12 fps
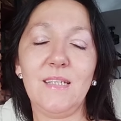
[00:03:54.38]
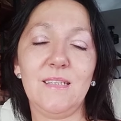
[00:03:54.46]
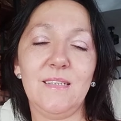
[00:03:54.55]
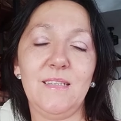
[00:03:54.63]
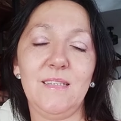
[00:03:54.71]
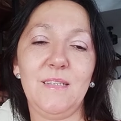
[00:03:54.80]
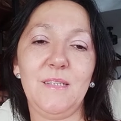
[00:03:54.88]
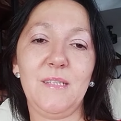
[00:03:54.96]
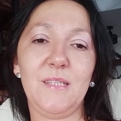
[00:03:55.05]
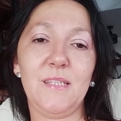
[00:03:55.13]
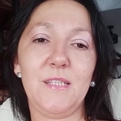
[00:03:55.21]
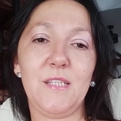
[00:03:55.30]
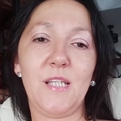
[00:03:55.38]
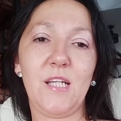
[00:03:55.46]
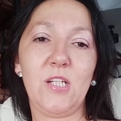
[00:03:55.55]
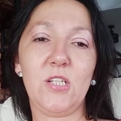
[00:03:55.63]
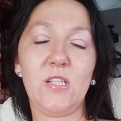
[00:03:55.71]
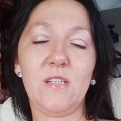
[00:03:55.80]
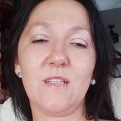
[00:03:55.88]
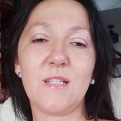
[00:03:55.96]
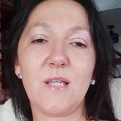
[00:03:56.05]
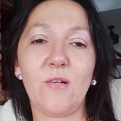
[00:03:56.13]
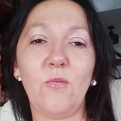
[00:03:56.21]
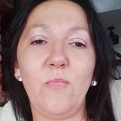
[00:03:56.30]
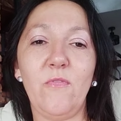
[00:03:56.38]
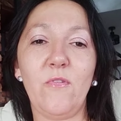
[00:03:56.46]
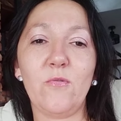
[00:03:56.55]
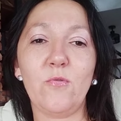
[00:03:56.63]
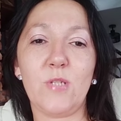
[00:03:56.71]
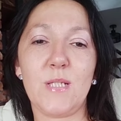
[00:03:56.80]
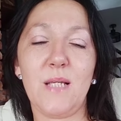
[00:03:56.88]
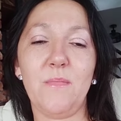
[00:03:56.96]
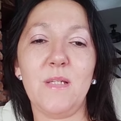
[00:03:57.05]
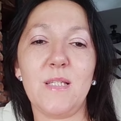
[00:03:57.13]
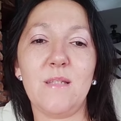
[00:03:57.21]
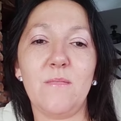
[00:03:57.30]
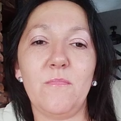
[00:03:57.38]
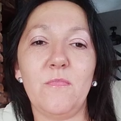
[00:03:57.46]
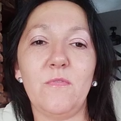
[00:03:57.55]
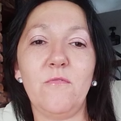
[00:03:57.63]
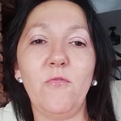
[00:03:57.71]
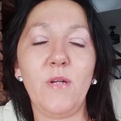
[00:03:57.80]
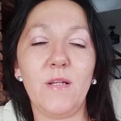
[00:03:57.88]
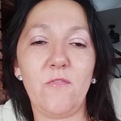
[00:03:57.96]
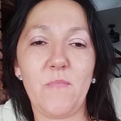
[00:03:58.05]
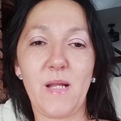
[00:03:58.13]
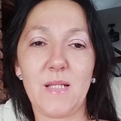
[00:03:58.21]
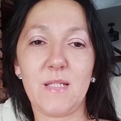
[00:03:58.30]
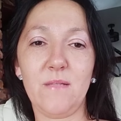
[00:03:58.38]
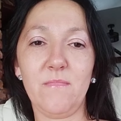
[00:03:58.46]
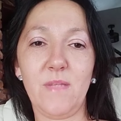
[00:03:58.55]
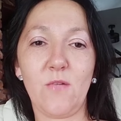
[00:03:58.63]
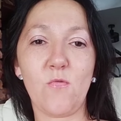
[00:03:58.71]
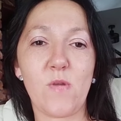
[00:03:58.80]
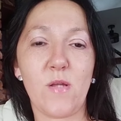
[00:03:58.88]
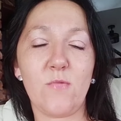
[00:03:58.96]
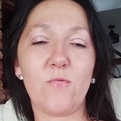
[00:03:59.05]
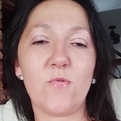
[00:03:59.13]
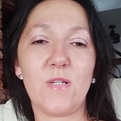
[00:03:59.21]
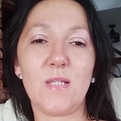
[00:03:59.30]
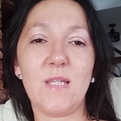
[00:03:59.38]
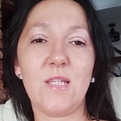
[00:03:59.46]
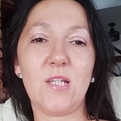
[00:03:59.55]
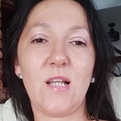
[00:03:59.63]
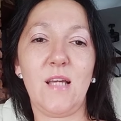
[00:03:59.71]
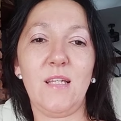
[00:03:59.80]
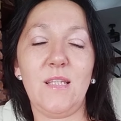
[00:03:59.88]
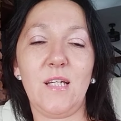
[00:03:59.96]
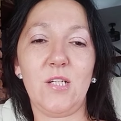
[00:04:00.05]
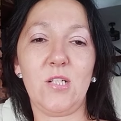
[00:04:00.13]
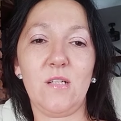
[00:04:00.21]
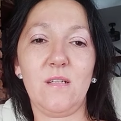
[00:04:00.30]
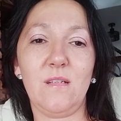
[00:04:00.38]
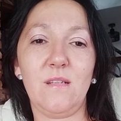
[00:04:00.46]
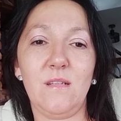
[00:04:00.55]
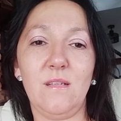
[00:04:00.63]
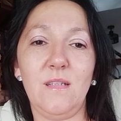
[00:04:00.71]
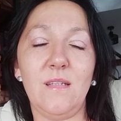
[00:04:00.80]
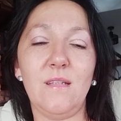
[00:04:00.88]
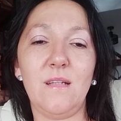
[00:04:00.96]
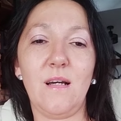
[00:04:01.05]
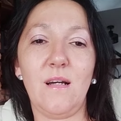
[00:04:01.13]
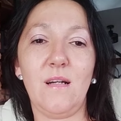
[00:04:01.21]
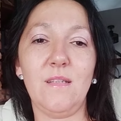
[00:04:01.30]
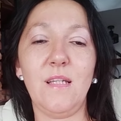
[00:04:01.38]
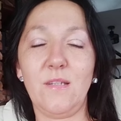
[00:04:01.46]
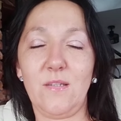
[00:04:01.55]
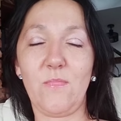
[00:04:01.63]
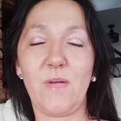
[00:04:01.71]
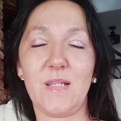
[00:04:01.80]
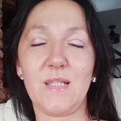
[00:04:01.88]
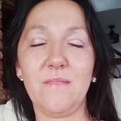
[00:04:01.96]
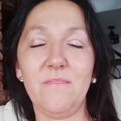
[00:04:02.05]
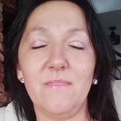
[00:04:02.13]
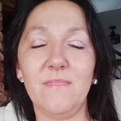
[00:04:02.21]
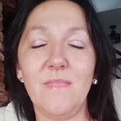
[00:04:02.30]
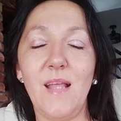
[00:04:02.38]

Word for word: E, też z tego powodu czasami jestem w weekend w pracy. Akurat jutro jest niedziela i też e, jedę, na, jedę do pracy.